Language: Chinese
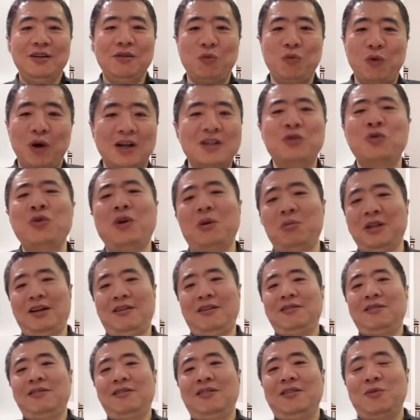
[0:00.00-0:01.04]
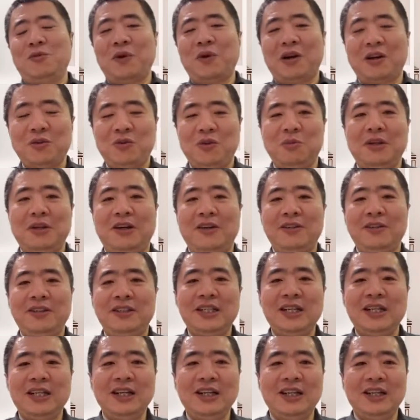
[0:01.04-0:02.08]
我是做不到，我是做不到。
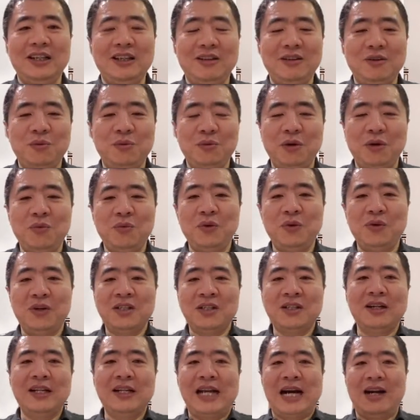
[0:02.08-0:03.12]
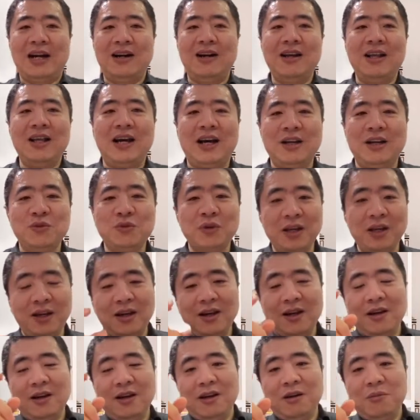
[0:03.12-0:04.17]
这个，我我我是个懒人啊，所以
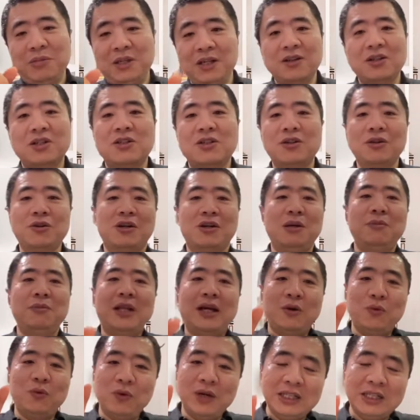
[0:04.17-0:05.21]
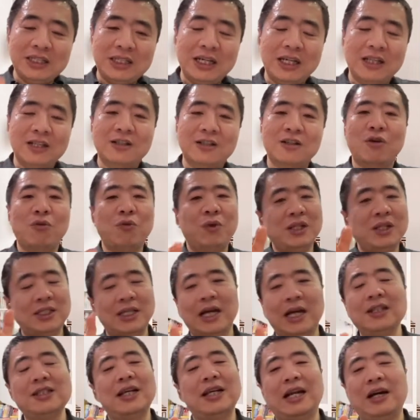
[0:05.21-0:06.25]
平时就是什么呢？我写的时候，我
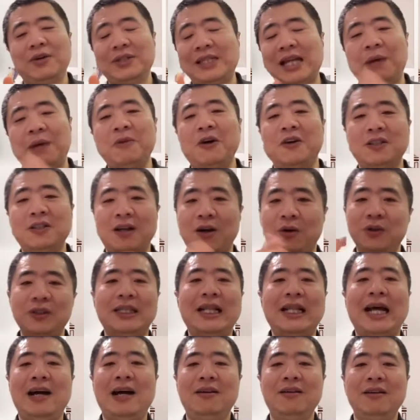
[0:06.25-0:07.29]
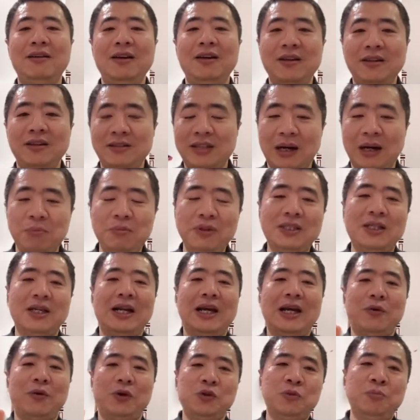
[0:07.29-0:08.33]
想起来我打标签我就打，想不起
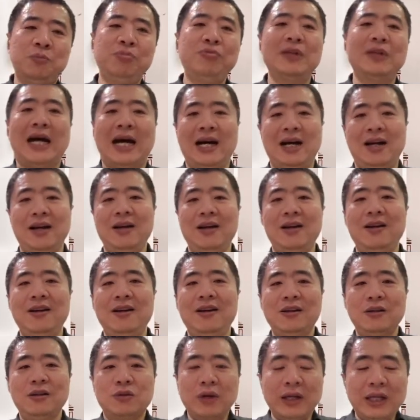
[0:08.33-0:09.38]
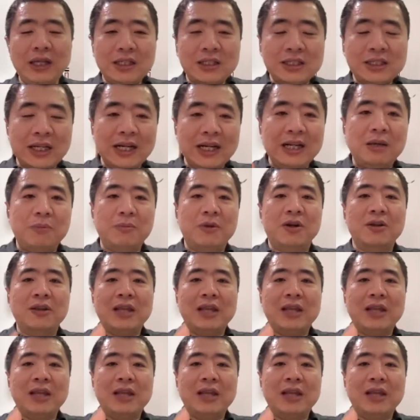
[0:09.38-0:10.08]
来我就不打。所以这里面